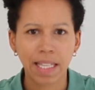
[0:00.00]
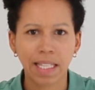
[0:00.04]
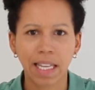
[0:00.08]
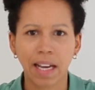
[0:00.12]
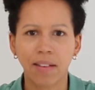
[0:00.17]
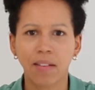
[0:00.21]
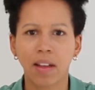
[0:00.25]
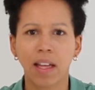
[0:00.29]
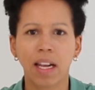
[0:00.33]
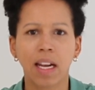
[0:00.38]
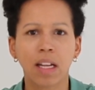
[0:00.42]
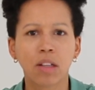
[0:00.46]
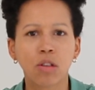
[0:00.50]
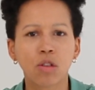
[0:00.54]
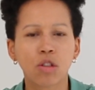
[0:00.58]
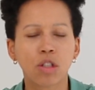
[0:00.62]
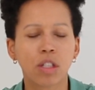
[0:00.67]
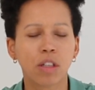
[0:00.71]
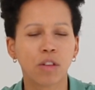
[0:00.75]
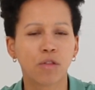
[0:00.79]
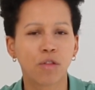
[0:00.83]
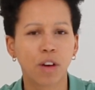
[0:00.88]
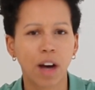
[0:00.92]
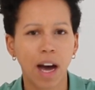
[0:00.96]
Da wäre
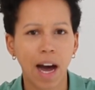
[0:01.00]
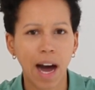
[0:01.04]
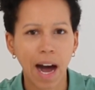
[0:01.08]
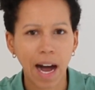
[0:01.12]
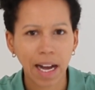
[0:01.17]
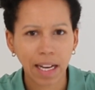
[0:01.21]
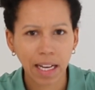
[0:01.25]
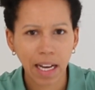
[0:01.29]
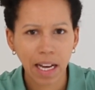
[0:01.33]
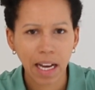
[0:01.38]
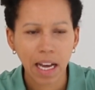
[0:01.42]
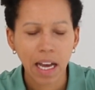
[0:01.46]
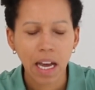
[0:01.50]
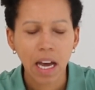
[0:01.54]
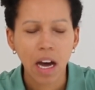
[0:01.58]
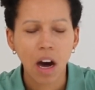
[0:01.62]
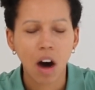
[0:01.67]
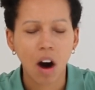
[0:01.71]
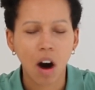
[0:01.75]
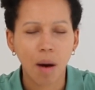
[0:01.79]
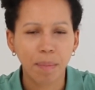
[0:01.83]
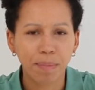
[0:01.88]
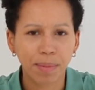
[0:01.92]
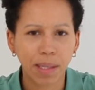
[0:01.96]
natürlich die Frage,
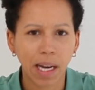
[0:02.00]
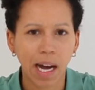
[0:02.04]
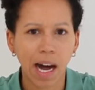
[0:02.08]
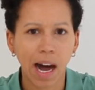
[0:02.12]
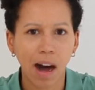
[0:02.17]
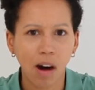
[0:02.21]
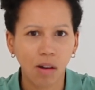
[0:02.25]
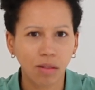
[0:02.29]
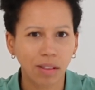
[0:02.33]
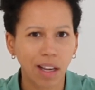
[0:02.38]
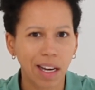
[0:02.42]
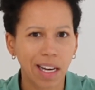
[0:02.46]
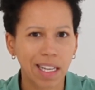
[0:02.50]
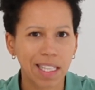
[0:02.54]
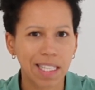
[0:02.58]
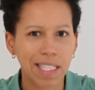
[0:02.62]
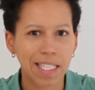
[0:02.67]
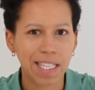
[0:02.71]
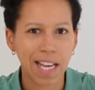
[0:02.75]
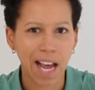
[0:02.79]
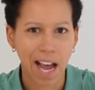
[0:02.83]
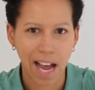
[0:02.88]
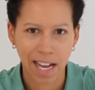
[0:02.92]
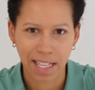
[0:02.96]
ob da auch nach
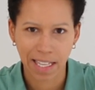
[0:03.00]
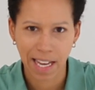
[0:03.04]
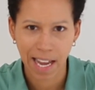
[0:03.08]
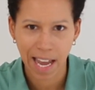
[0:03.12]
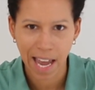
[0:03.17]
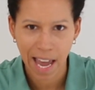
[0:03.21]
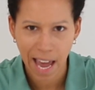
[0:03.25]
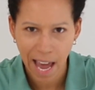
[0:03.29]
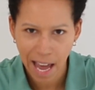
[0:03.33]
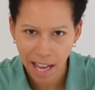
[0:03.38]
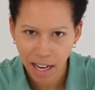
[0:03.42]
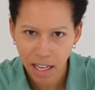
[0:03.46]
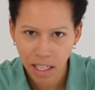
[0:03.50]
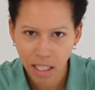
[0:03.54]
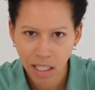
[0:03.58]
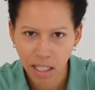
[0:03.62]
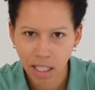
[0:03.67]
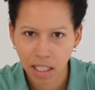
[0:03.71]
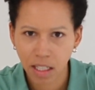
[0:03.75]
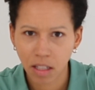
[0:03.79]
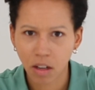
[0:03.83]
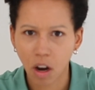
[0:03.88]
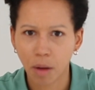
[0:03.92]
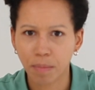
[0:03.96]
Zahnherde
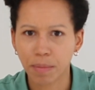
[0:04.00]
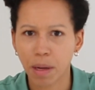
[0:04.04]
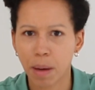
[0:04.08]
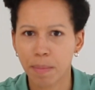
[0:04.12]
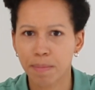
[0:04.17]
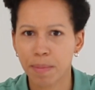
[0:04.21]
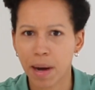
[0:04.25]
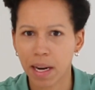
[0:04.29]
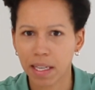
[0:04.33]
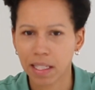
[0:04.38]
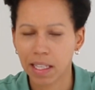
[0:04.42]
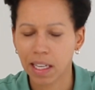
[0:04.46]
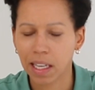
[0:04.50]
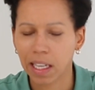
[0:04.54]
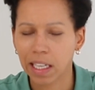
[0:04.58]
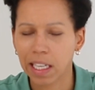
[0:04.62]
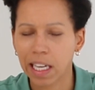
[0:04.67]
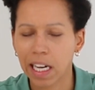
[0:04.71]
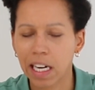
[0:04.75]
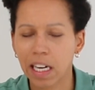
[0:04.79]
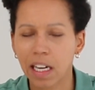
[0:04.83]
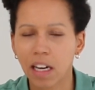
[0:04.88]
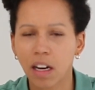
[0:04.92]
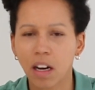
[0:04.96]
sind, ob da
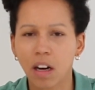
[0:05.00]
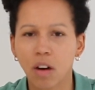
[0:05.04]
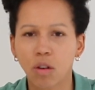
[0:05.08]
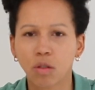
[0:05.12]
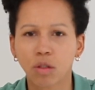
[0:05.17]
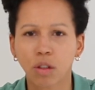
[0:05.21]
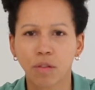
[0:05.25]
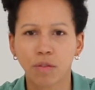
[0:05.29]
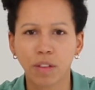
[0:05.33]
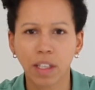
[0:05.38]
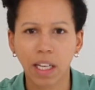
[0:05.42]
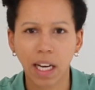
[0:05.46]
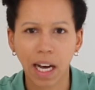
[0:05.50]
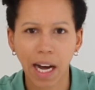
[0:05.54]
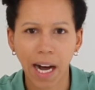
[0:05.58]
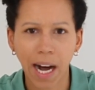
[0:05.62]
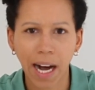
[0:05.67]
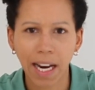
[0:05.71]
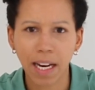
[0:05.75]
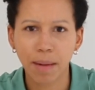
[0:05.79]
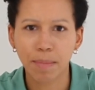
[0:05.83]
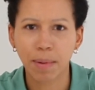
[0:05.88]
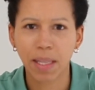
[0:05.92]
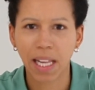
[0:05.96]
bakterielle oder
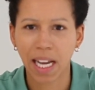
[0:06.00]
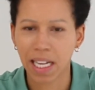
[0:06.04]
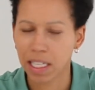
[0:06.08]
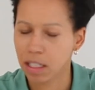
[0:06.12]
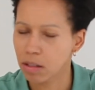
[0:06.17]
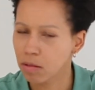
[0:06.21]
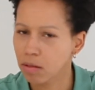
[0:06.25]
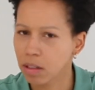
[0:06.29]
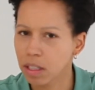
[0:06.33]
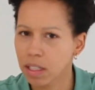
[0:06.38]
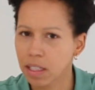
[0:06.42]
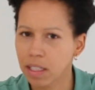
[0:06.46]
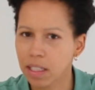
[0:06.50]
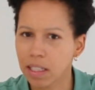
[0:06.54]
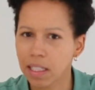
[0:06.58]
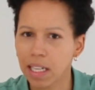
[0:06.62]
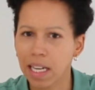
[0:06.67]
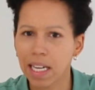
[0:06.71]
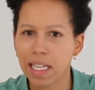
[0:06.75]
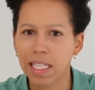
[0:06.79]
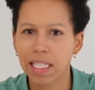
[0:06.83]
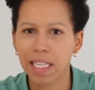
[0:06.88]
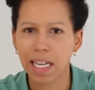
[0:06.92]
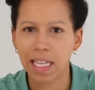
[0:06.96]
virale Belastungen
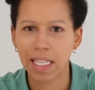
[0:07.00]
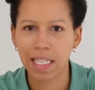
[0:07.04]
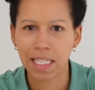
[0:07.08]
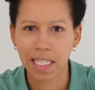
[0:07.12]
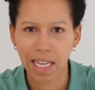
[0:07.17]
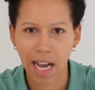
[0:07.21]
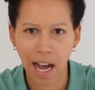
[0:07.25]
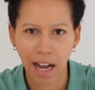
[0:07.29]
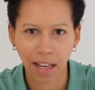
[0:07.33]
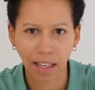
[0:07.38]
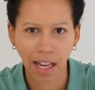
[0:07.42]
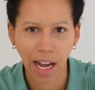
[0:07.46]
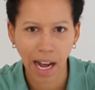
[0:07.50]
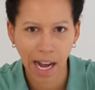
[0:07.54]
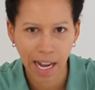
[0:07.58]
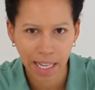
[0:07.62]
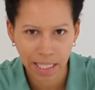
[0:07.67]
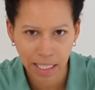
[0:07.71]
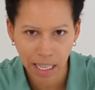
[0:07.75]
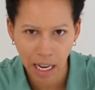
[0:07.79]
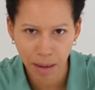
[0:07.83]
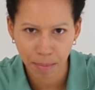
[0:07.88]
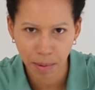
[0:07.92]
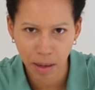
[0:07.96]
sind in den
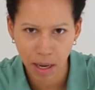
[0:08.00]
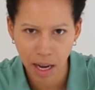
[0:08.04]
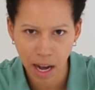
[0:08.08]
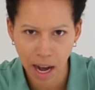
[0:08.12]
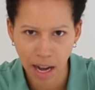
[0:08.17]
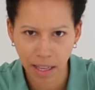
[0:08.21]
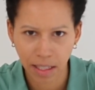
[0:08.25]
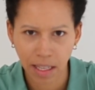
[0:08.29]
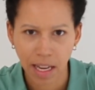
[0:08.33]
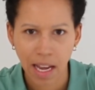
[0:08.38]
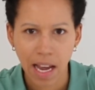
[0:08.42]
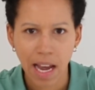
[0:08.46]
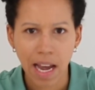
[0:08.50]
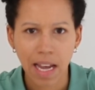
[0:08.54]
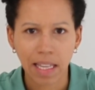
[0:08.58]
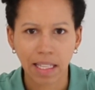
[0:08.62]
Zahnhalseapparat.